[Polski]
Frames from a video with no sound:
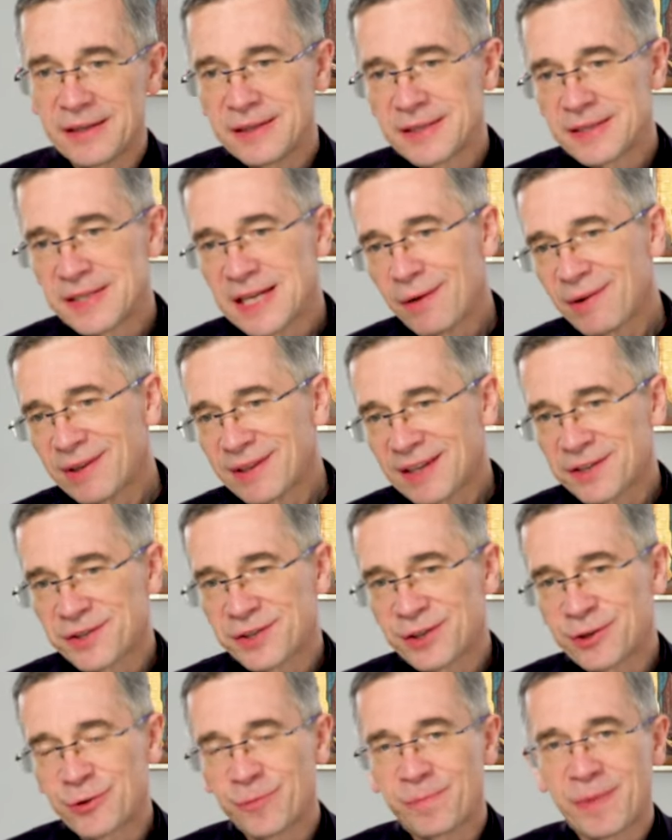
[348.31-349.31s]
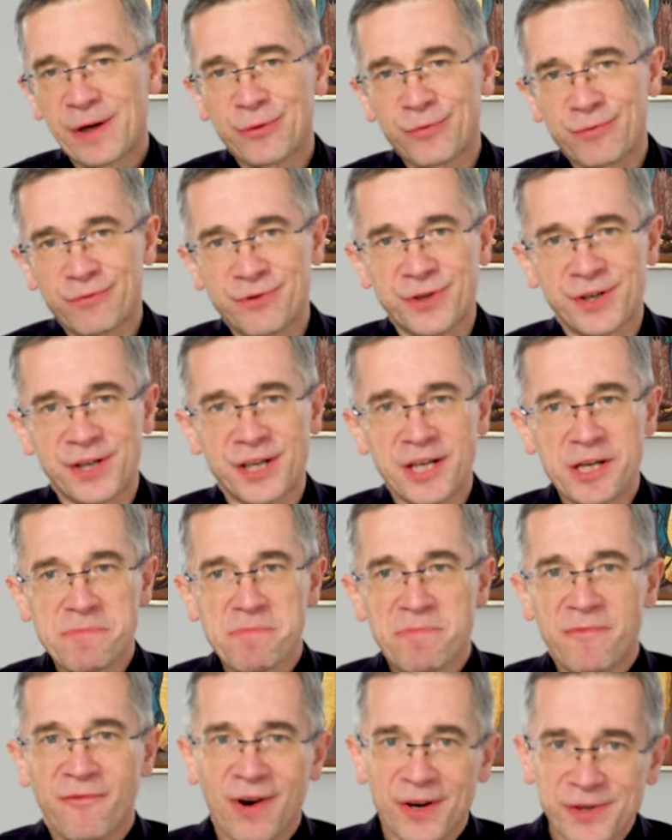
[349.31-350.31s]
istniała także grupa ludzi
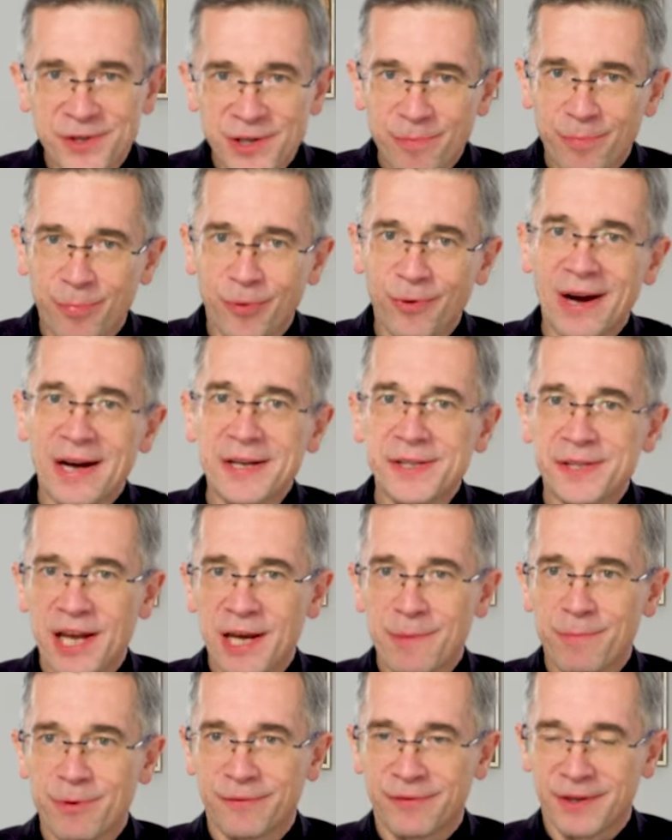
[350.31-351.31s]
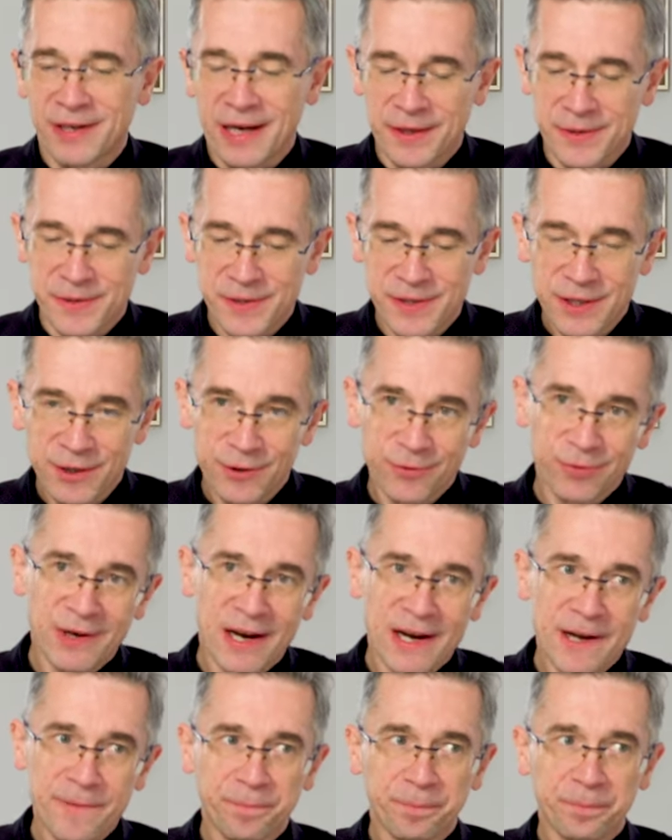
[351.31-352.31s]
właśnie pogańskiej proweniencji,
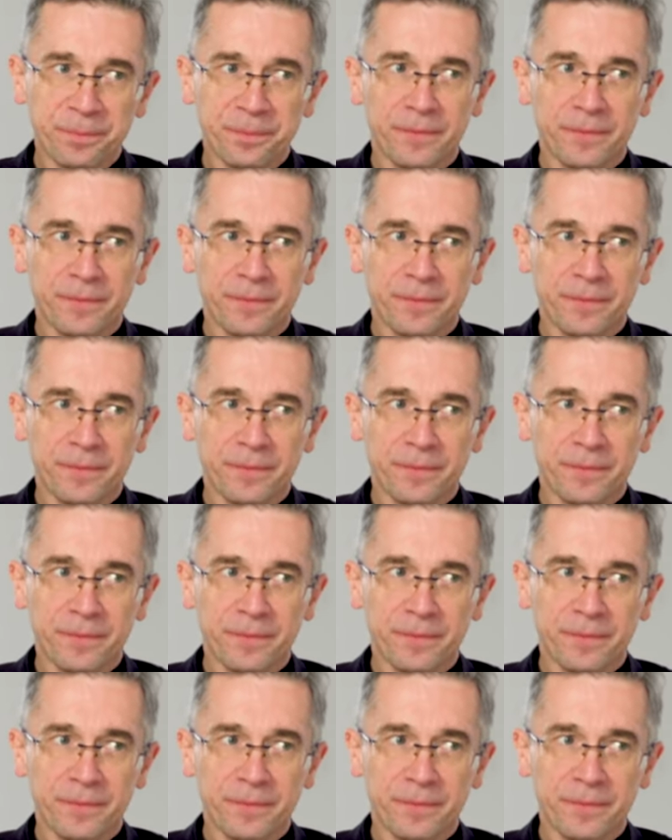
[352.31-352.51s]
która